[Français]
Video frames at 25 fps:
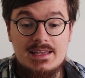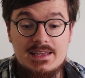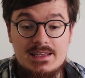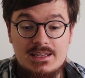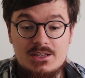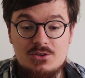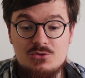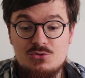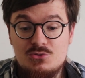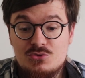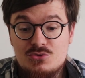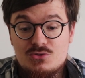
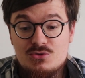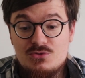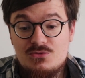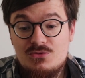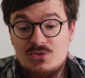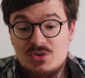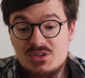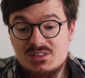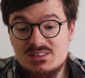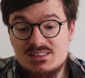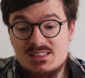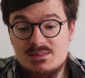Et du coup,
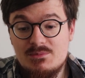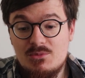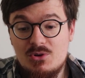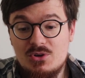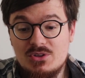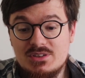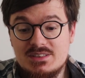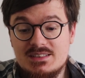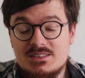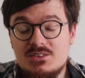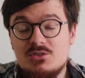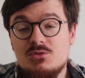
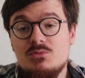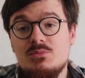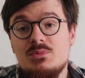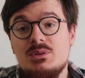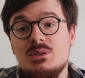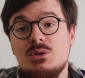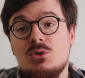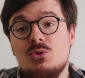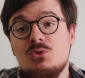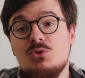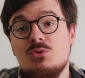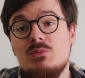forcément, c'est
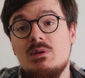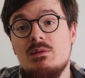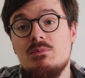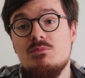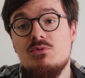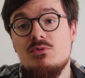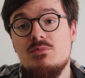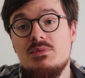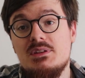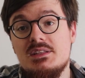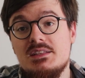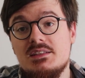nommé dans le
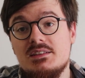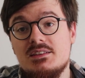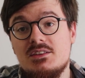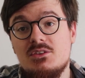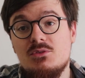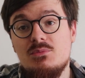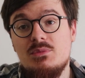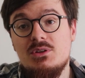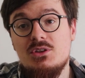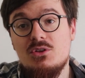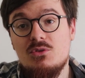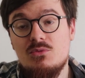domaine public.
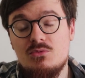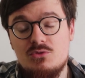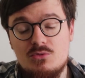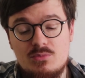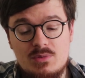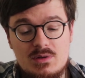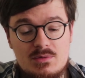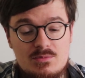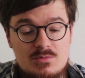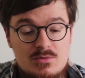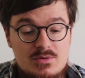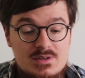C'est nommé dans le
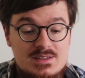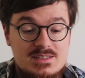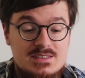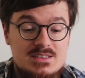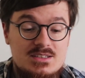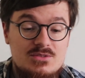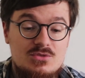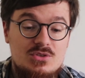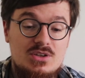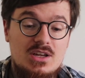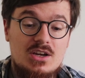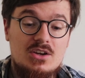domaine public,
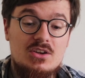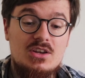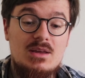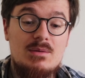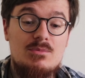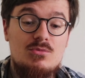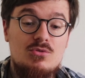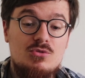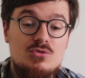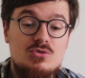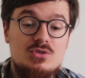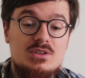ce qui veut dire
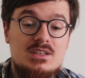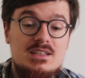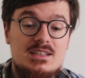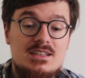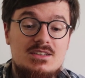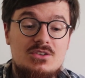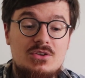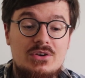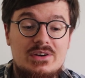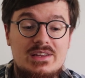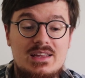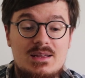qu'il y a beaucoup
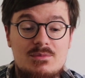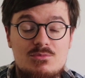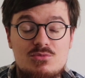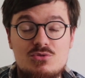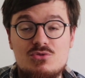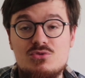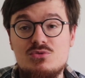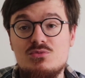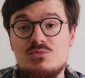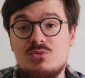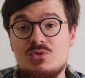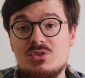d'éditeurs, il y a
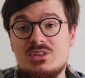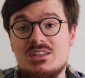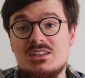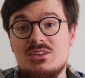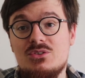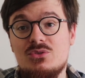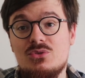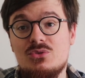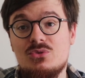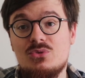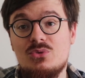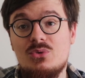beaucoup de monde
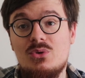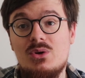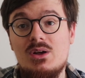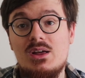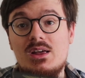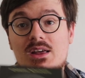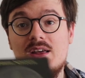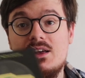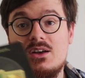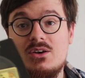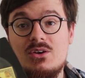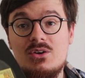qui se sont,
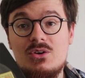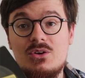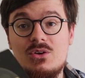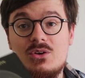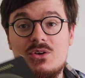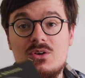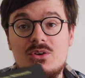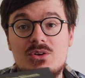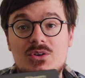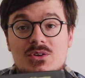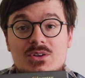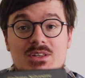
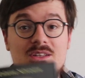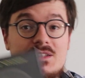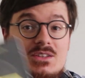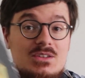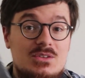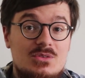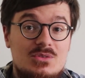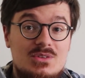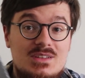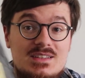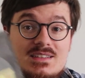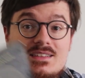euh,
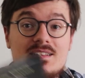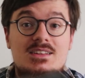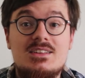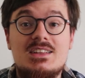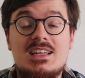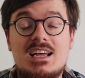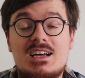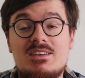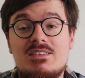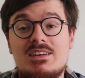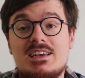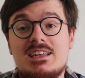qui ont décidé
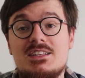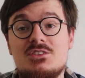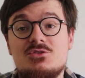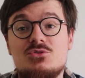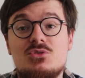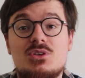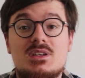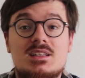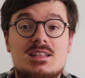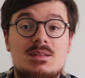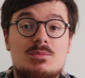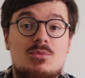de travailler
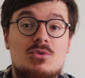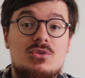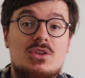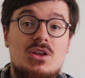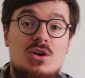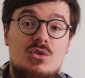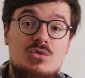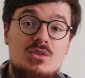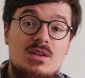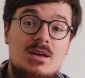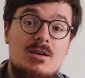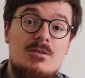dessus. Et c'est pour
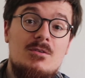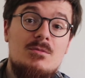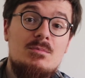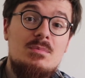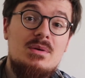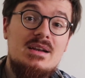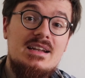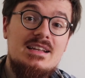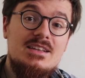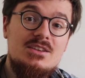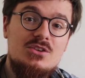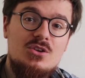ça qu'on a
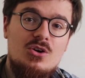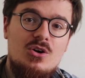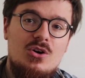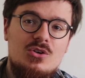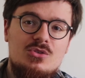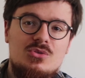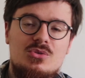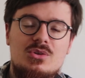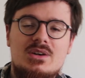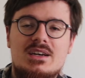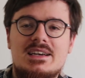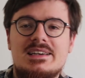
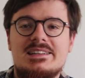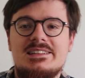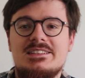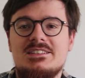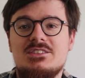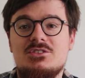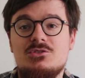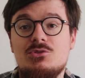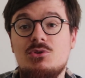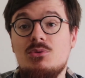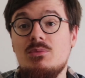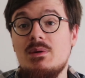pléthore de
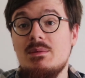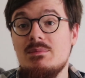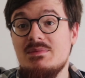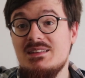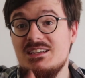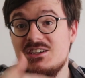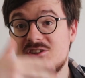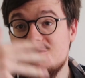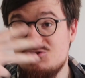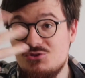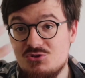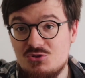rééditions, même
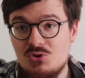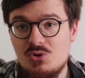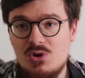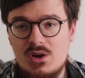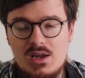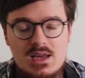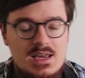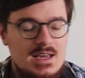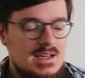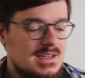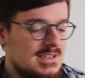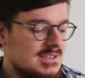des
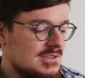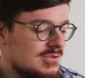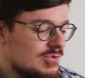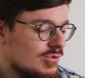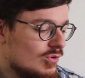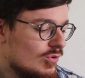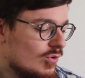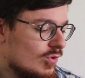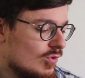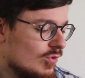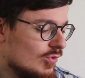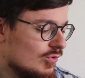jeux qui
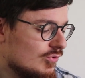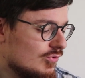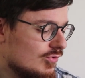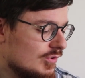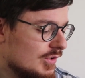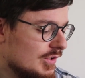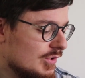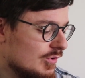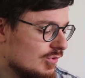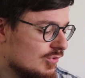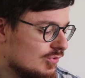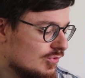sont
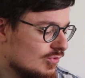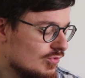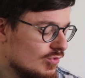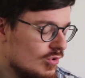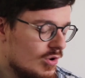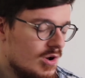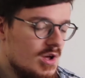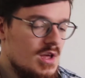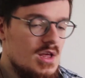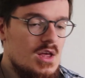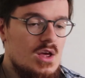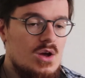reconstruits
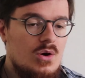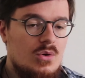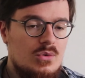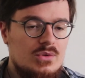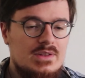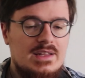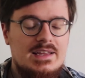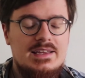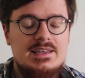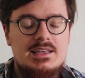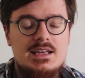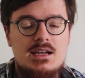autour.
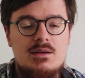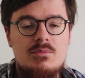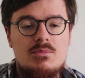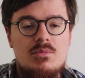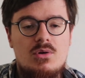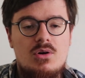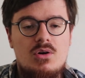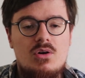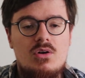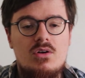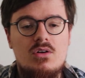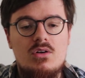On a
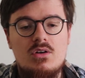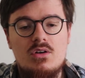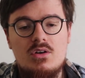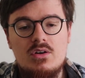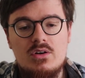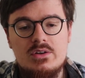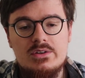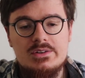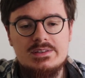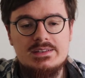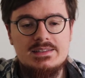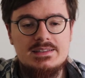également
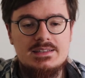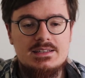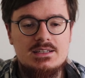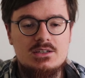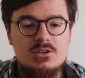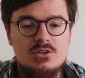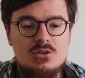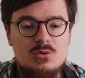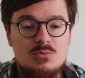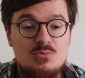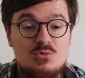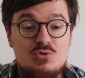
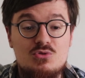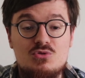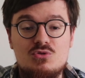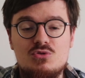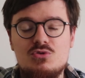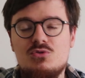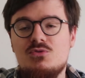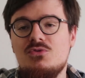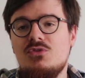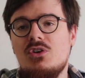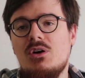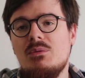des,
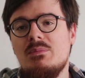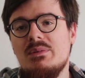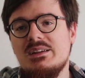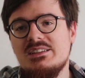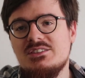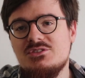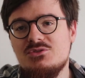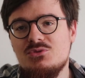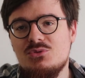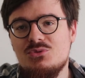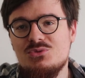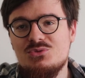beaucoup de
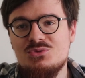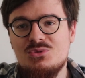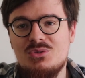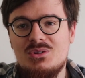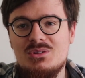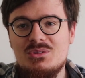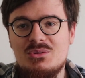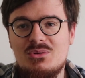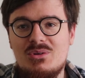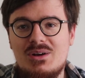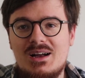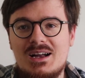formations
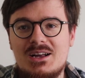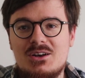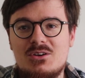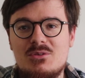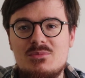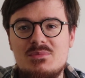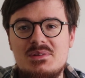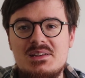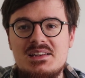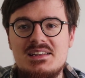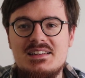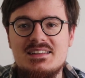autour de
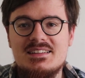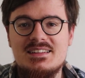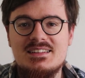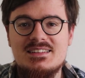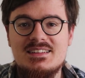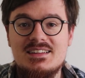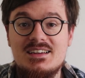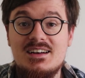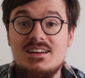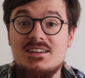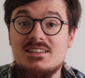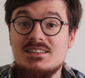l'Oracle Bean,
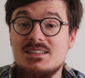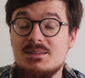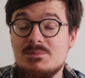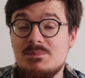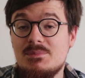etc.